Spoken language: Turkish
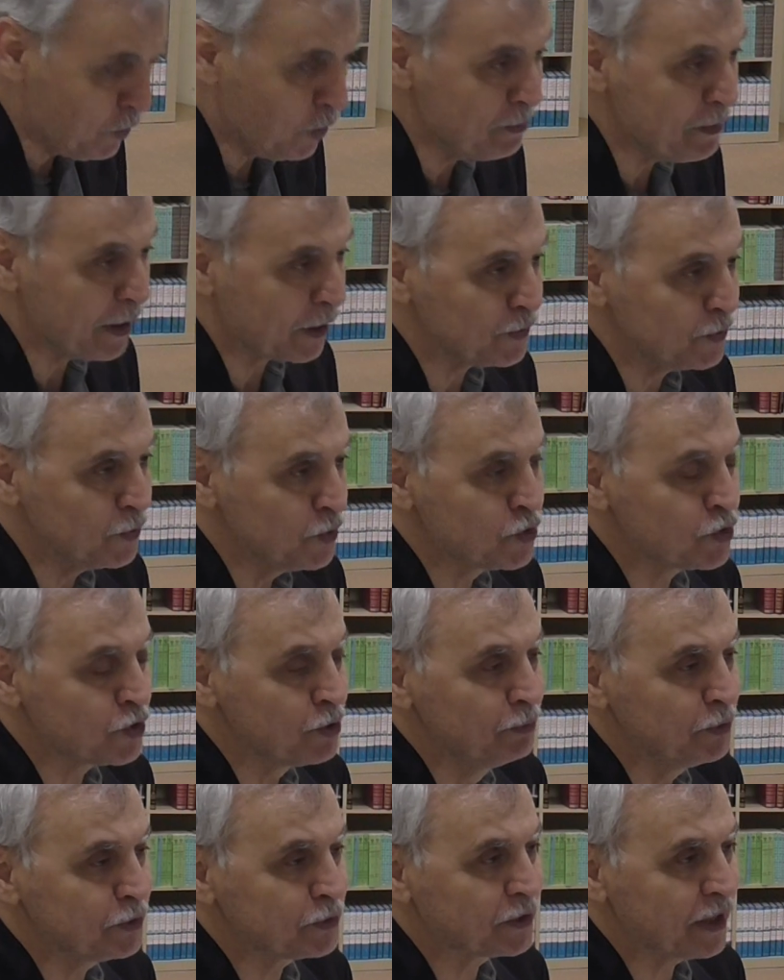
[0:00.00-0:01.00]
ve Ömer.
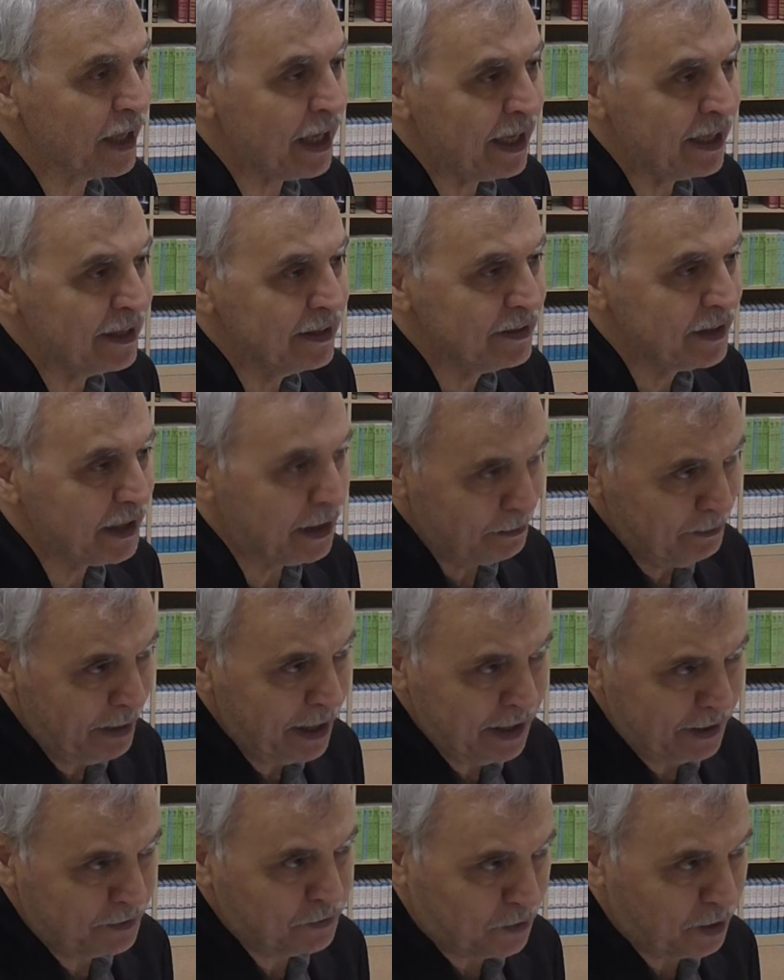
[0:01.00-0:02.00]
Üçümüz de
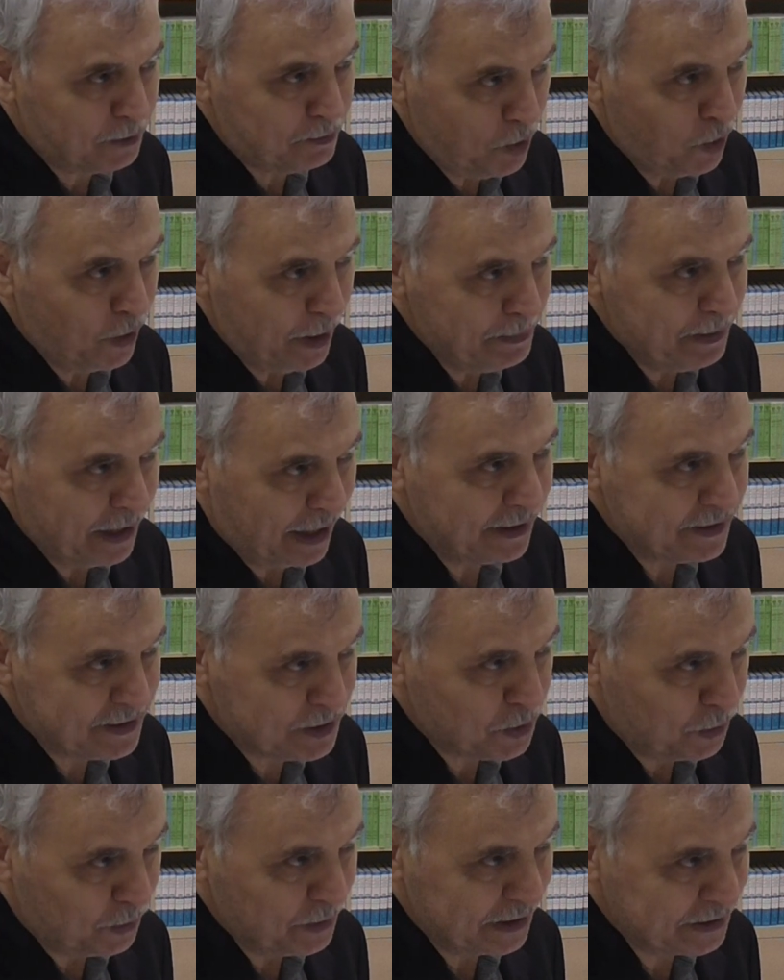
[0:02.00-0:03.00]
iman ettik böyle bir
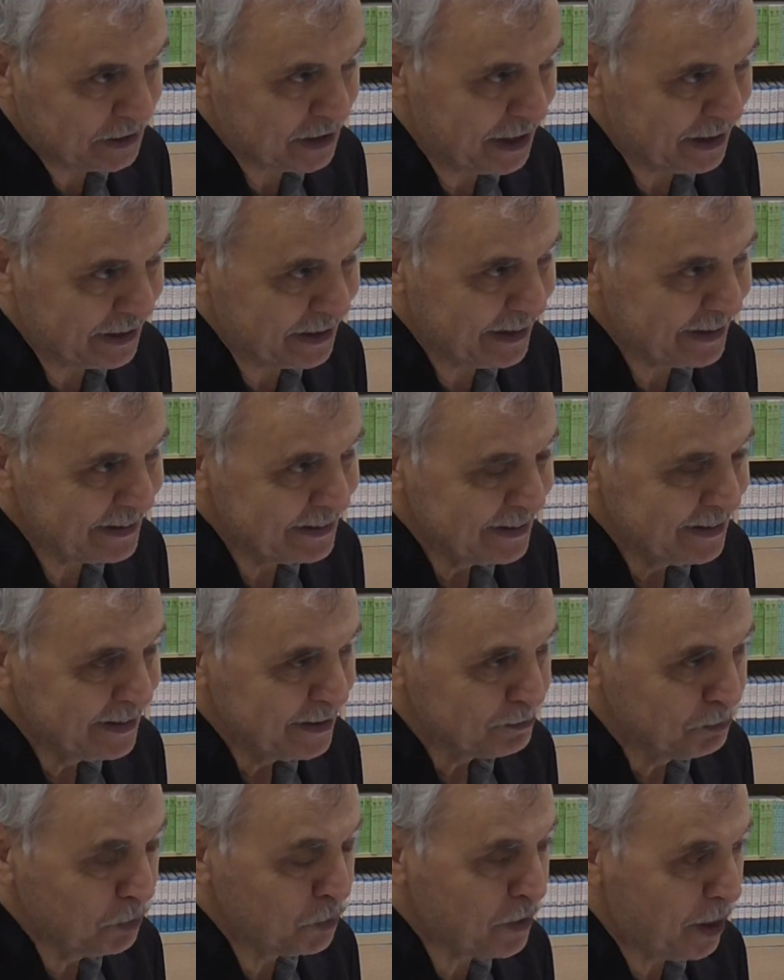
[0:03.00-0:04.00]
hadise olacağına.
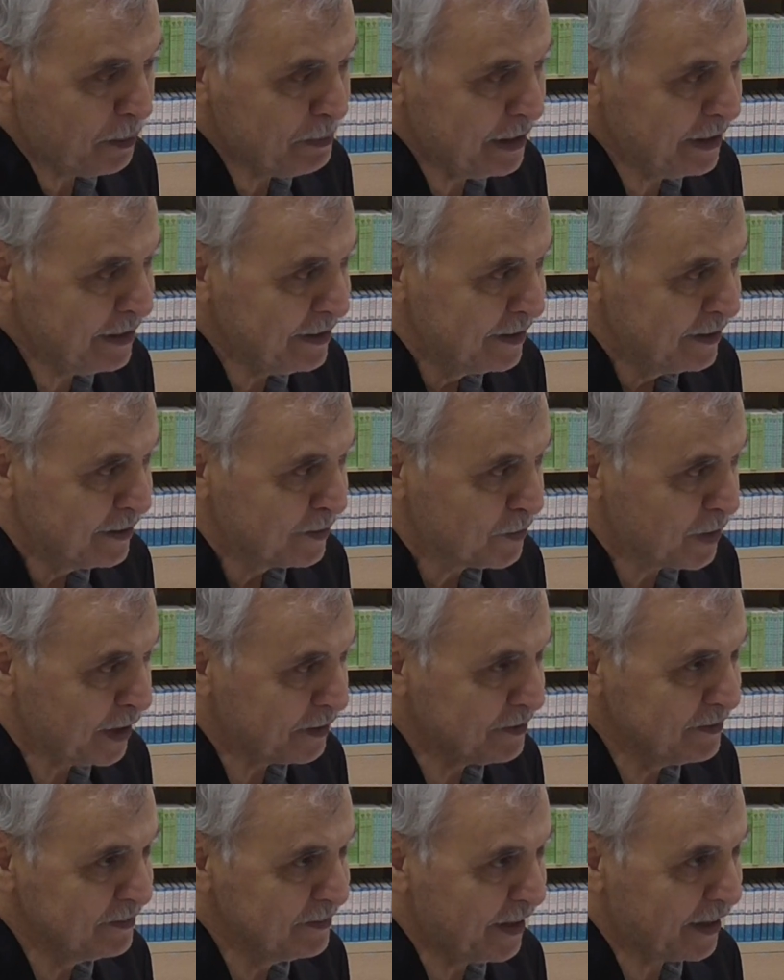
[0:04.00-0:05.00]
Bu tabi
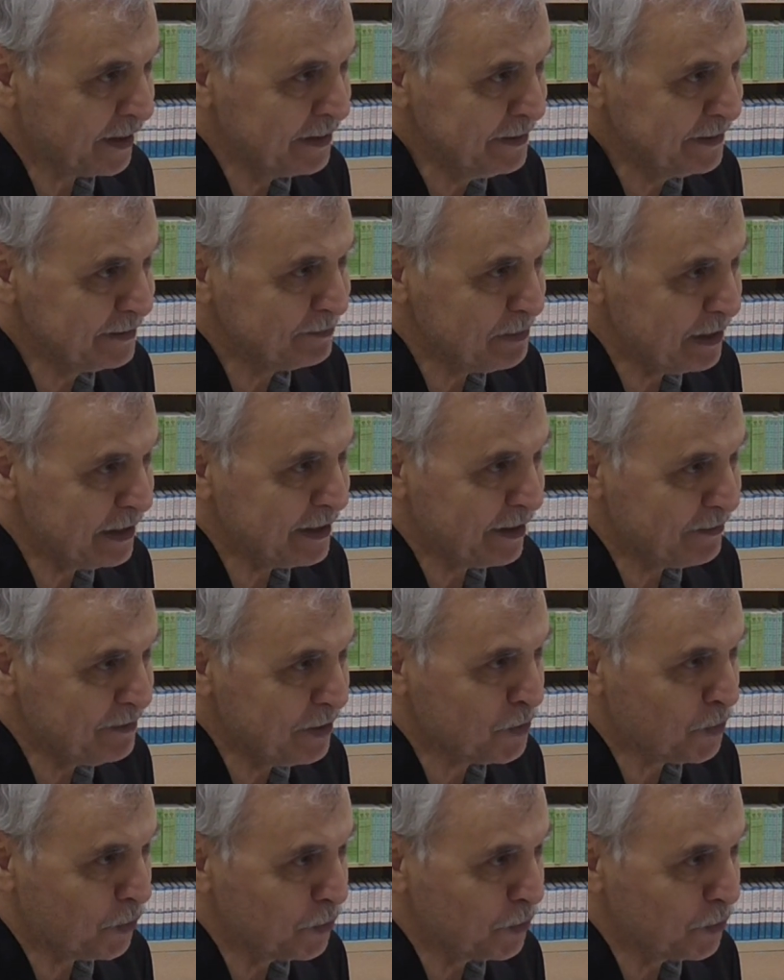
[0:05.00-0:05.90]
kadınların bir nevi